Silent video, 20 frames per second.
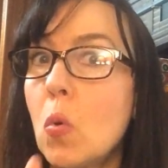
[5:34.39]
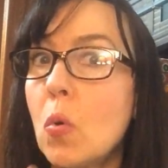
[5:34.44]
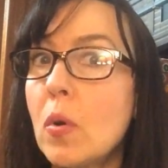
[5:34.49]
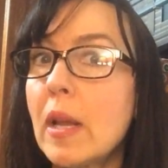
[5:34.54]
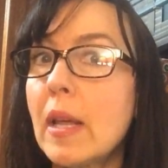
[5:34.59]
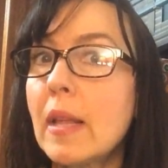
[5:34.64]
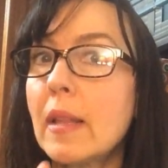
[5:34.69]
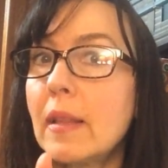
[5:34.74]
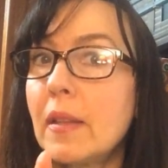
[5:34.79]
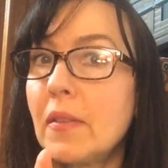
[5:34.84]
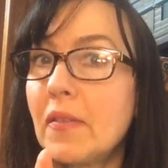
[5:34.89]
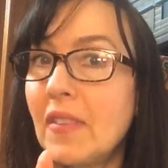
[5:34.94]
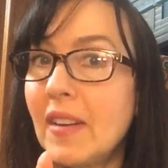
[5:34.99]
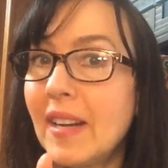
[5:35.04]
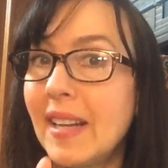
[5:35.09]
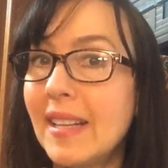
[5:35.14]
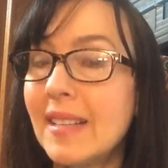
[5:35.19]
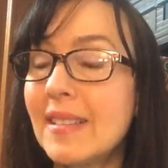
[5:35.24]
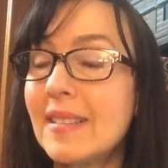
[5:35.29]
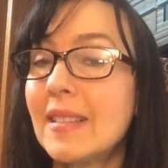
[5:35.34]
una
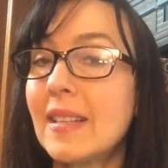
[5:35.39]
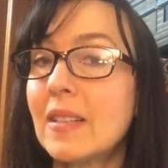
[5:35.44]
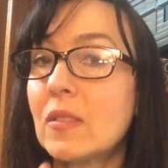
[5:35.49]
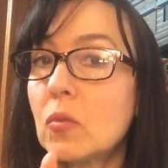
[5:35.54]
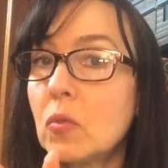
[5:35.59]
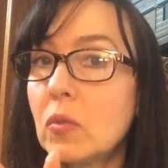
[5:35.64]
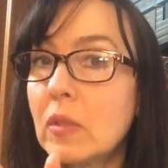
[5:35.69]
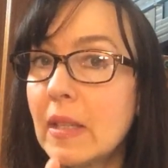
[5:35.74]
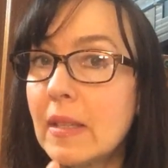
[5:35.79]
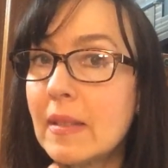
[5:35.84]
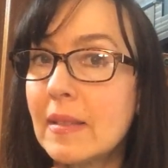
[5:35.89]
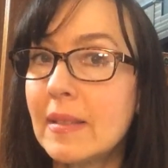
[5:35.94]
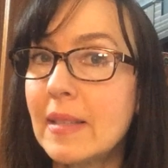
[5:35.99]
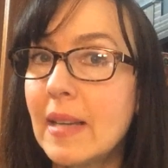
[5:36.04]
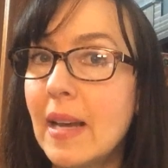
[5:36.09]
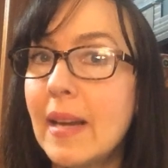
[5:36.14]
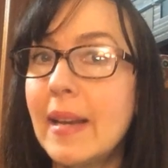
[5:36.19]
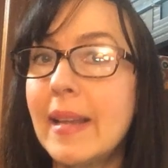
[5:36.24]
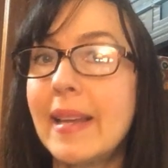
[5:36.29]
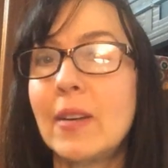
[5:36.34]
diferencia
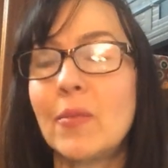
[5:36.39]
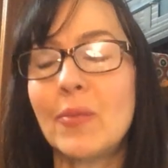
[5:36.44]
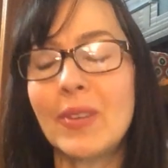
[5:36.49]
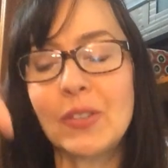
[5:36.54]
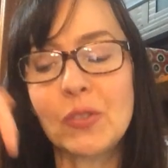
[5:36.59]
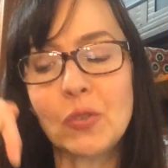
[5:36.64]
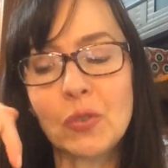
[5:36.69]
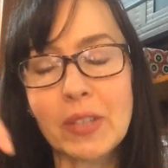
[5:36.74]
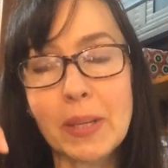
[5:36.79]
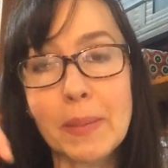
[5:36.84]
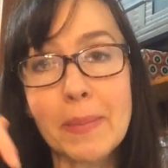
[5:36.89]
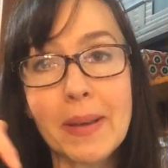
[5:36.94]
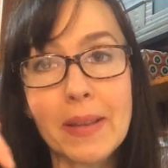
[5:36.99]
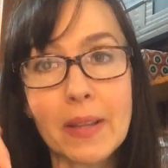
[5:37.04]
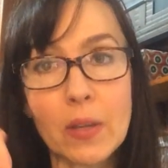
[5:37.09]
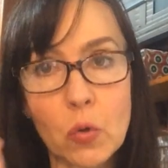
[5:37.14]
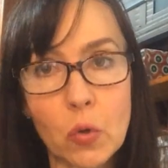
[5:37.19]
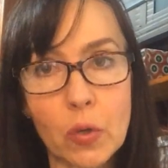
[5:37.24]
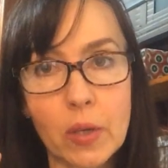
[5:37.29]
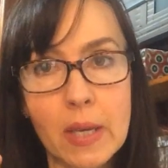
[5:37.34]
sustancial en nuestro
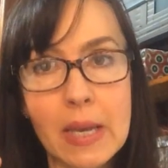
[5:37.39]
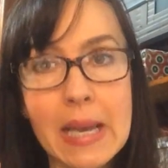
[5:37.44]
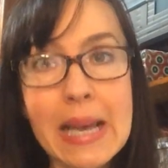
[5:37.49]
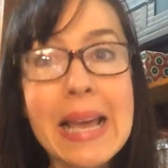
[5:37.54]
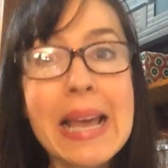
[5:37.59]
tema de hoy,